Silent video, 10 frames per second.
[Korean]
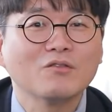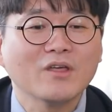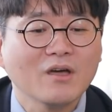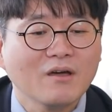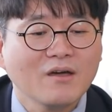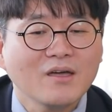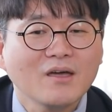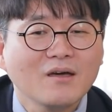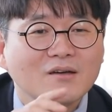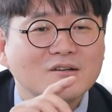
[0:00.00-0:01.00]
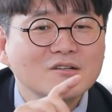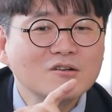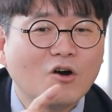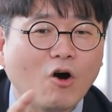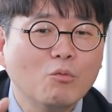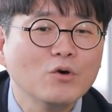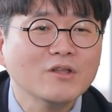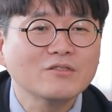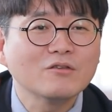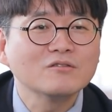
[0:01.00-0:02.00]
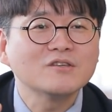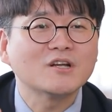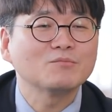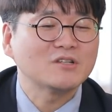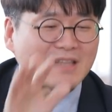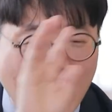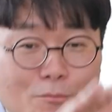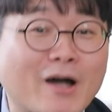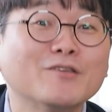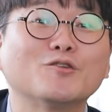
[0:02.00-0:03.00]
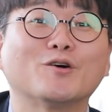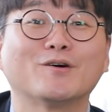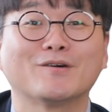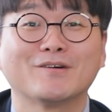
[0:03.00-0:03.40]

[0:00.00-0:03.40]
그런데 그 거부했던 사람들은 다 망했어요.